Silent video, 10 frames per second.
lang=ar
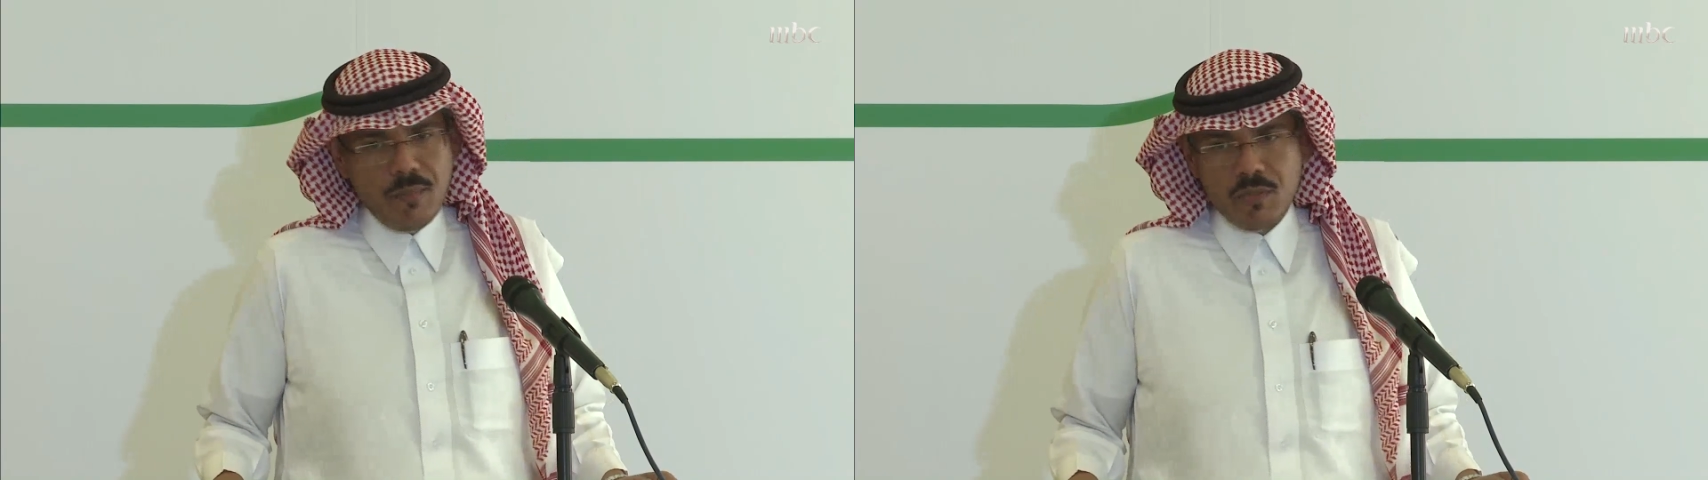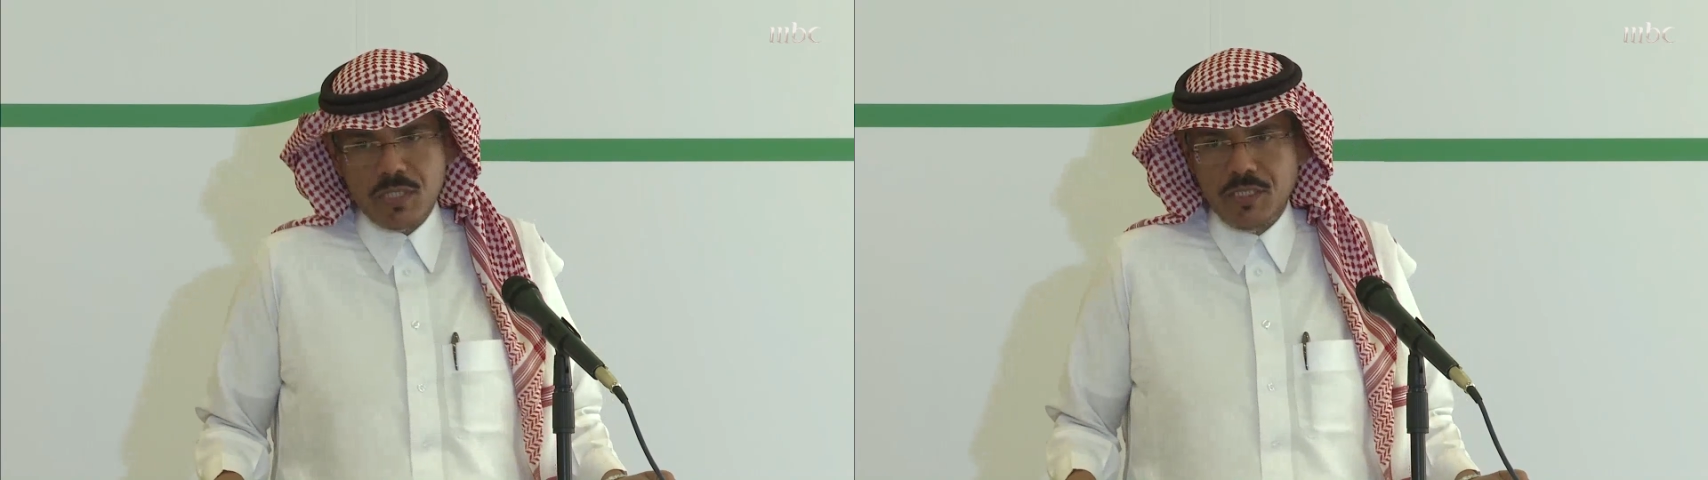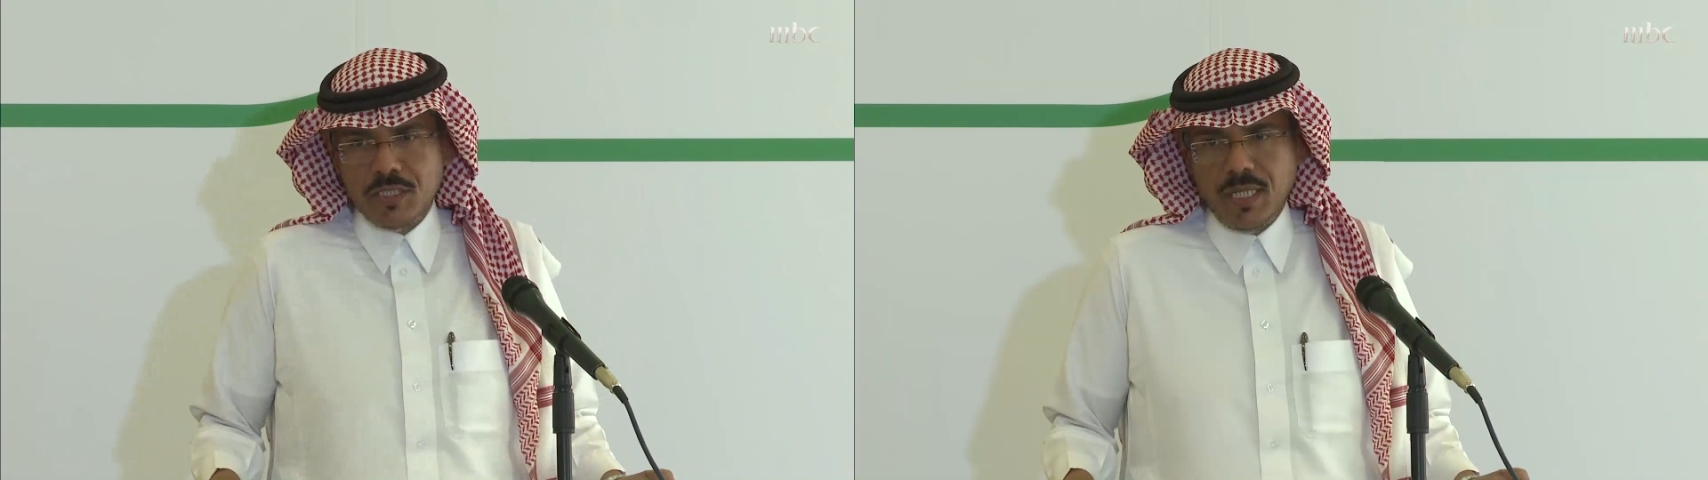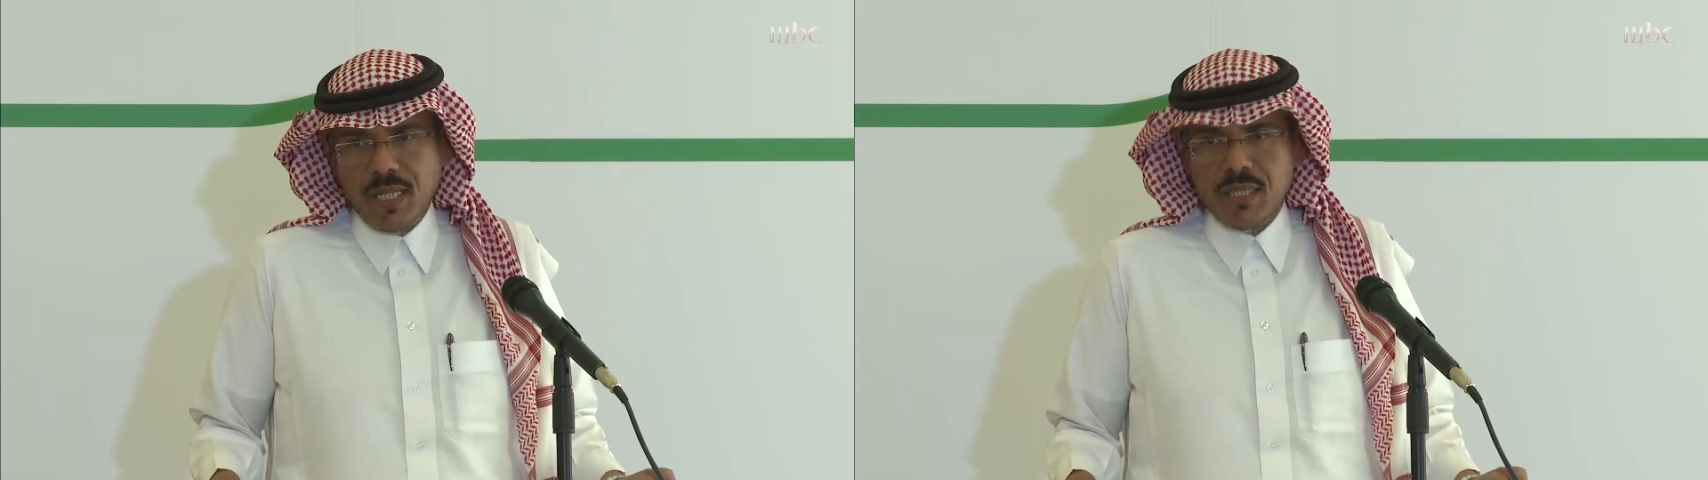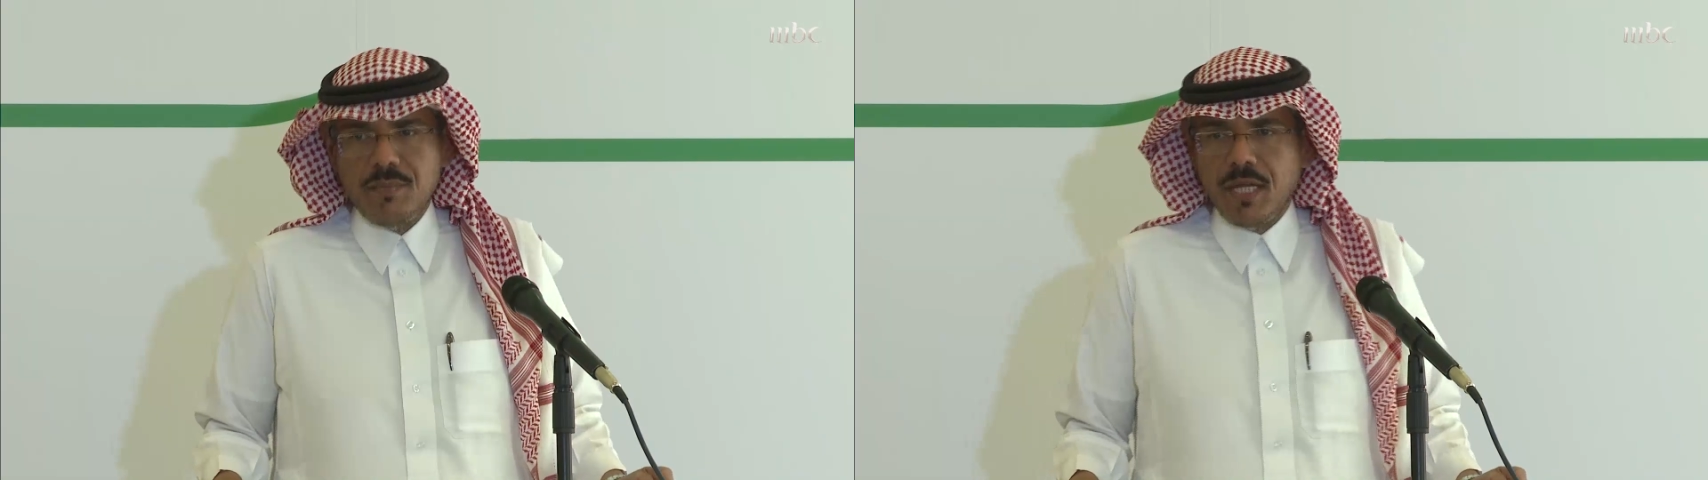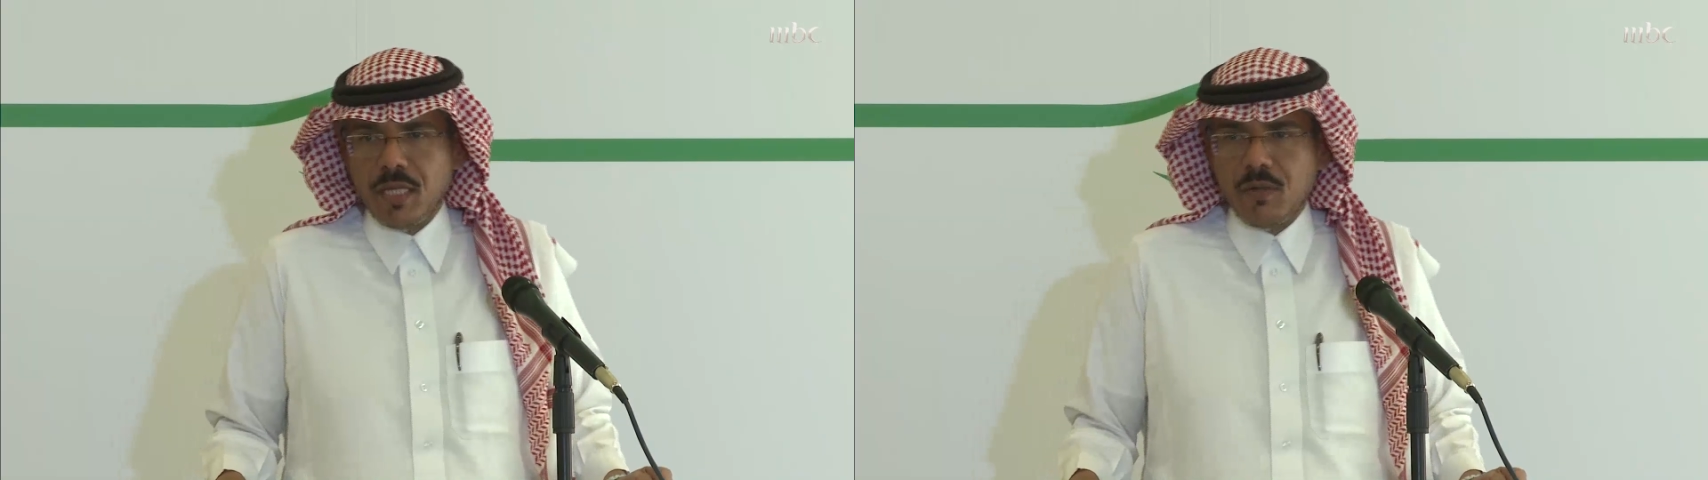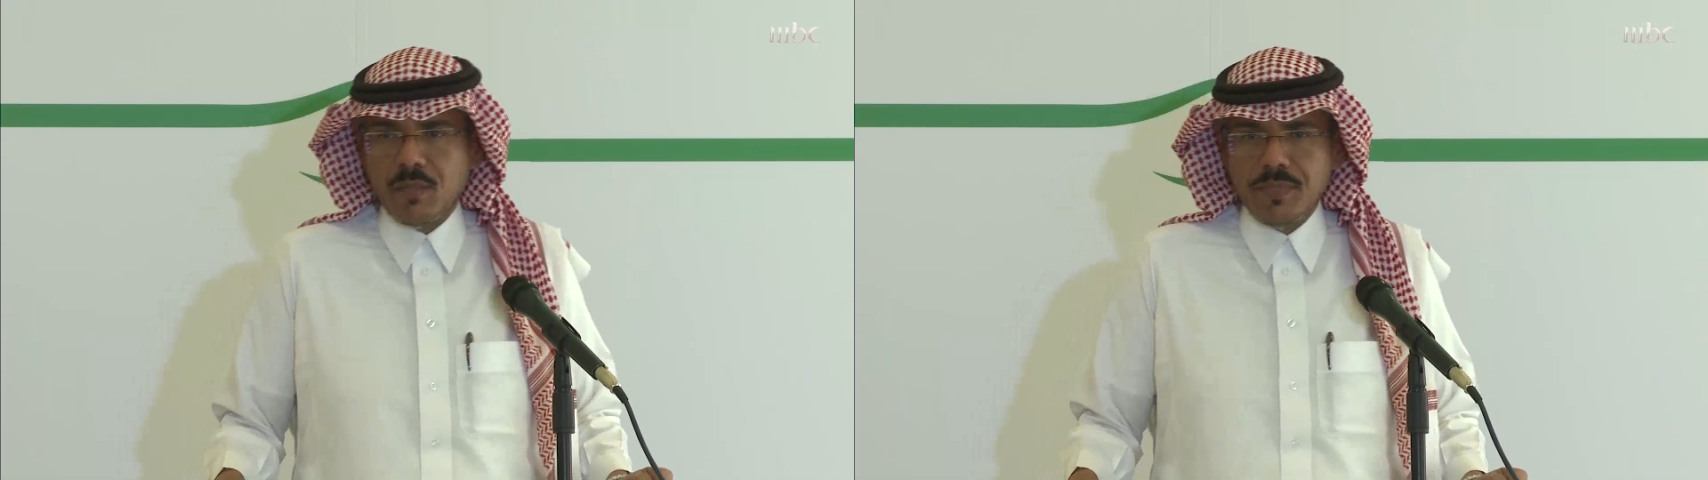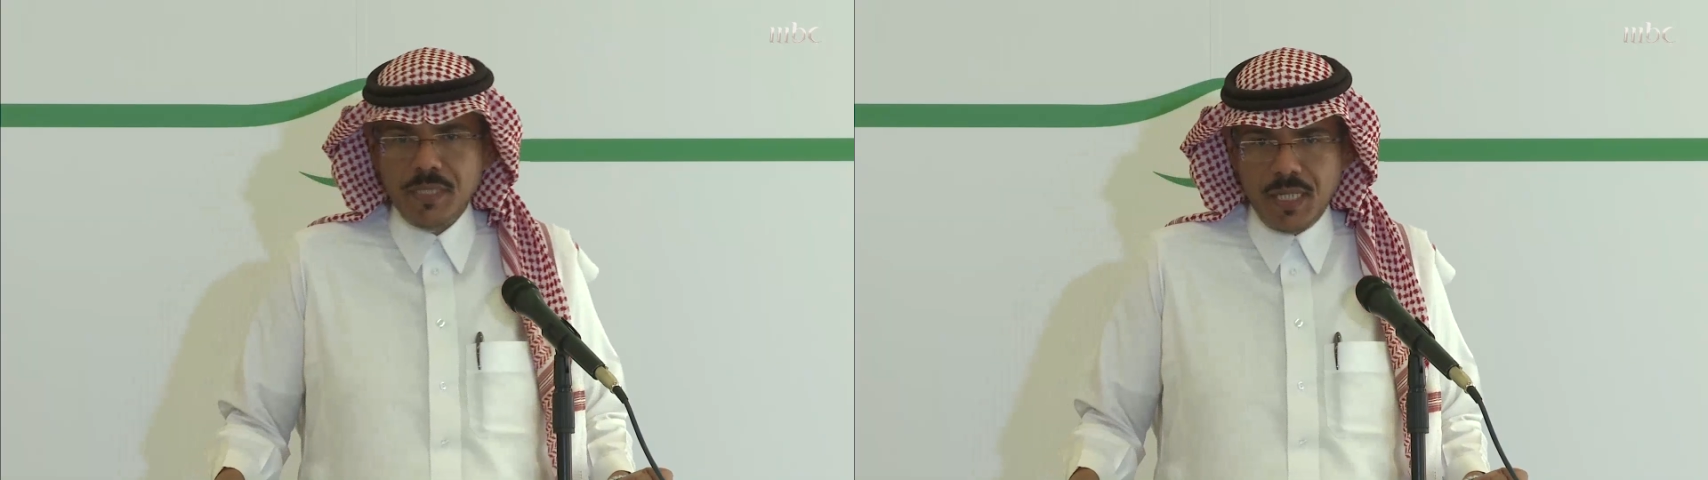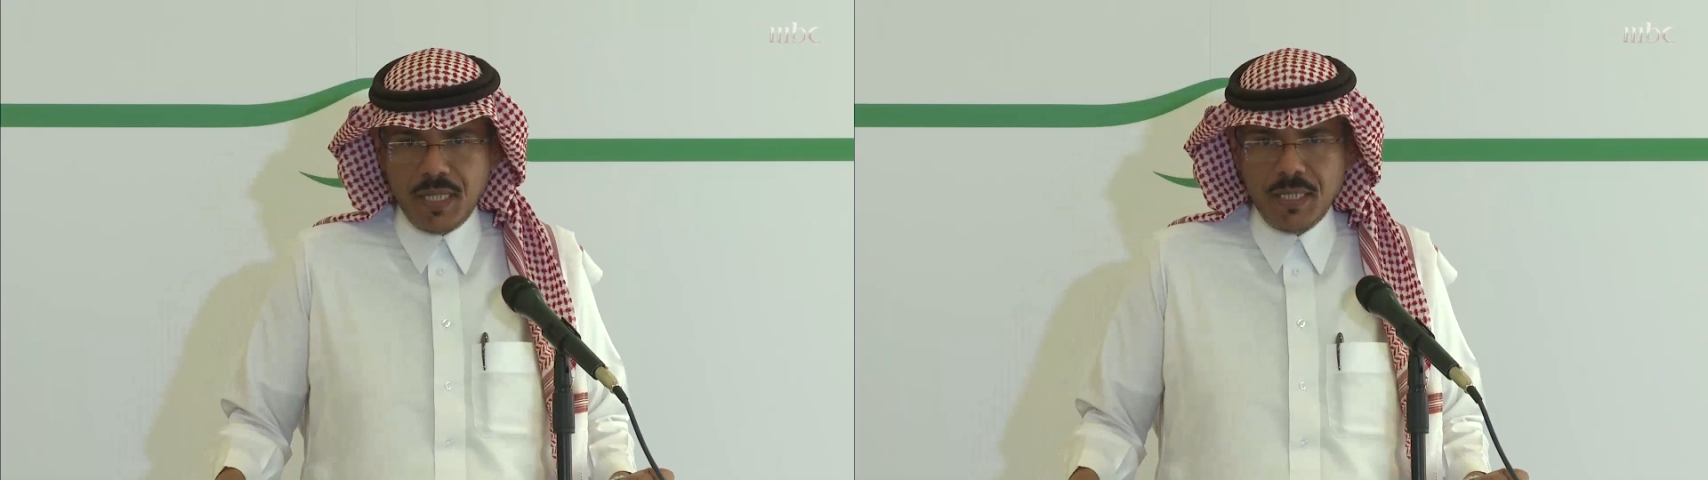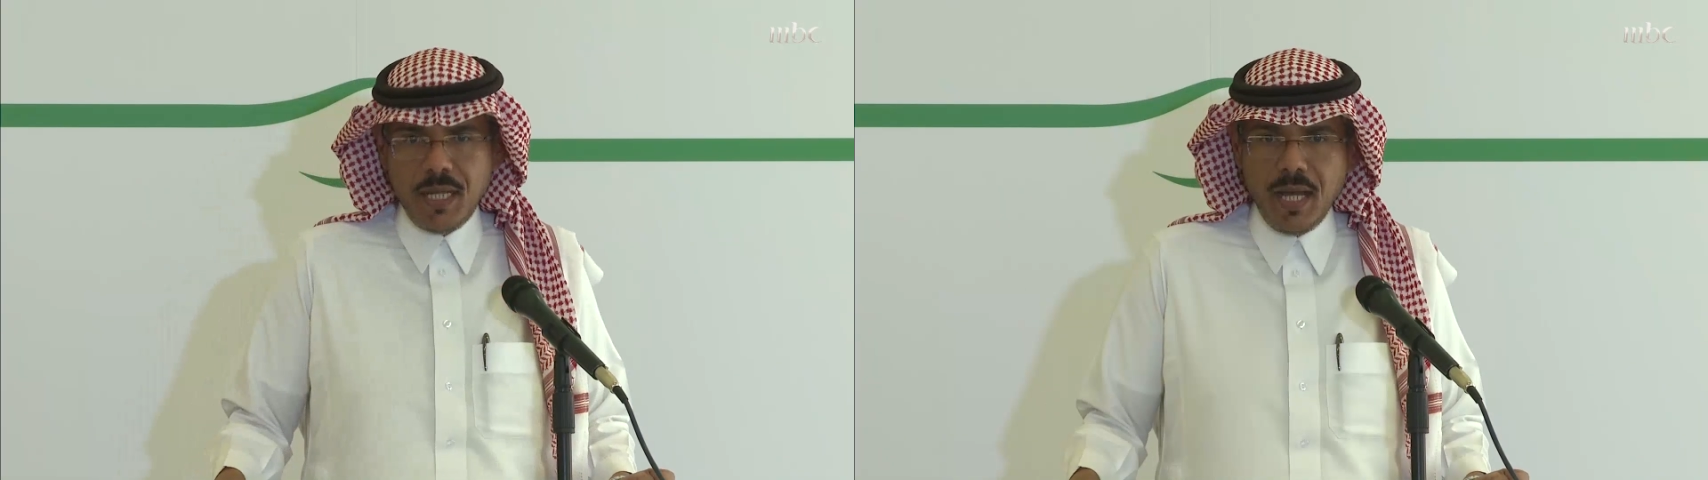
المسجلة 48